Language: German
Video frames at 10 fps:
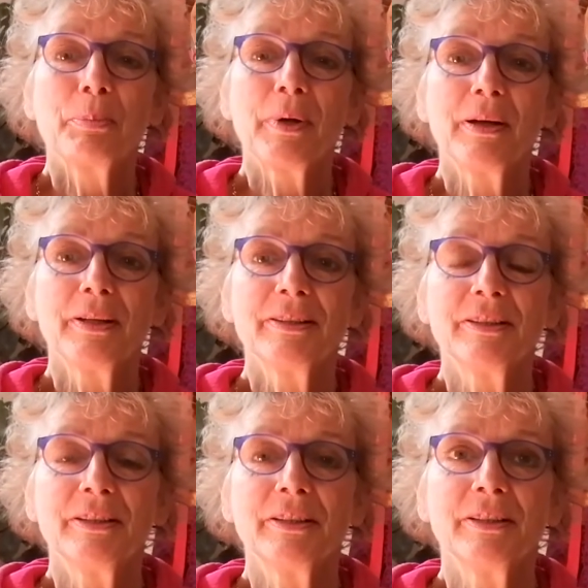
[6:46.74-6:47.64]
bei
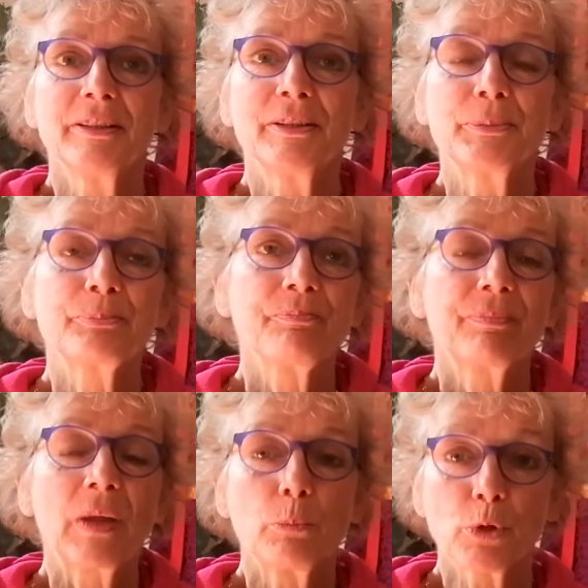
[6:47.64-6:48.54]
den
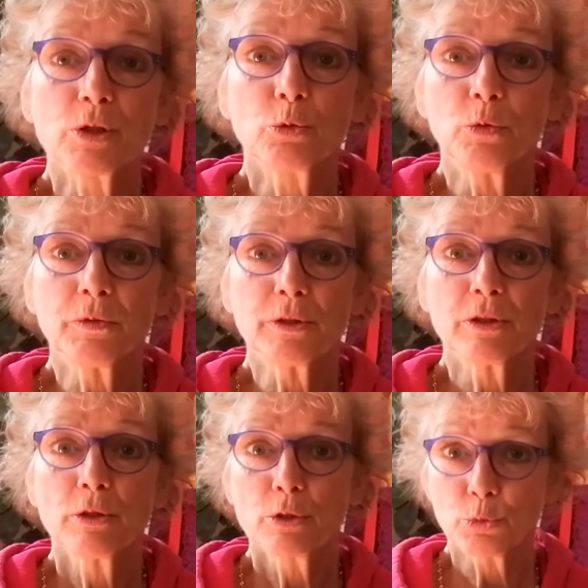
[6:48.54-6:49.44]

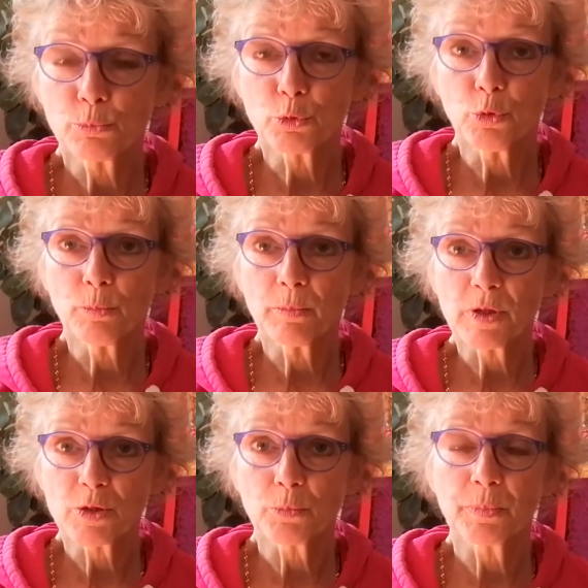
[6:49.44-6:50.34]
Post-Covid-Symptomen,
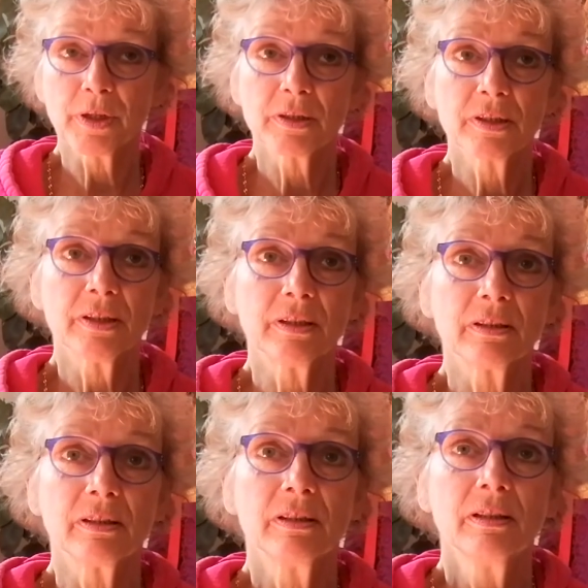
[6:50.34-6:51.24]
also bei
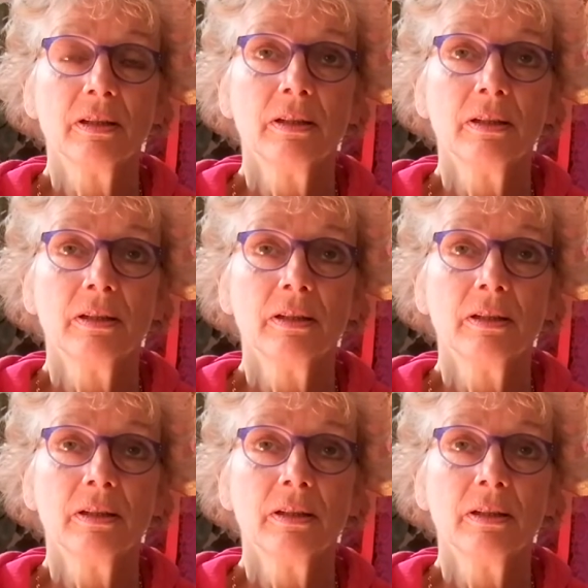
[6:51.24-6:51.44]
den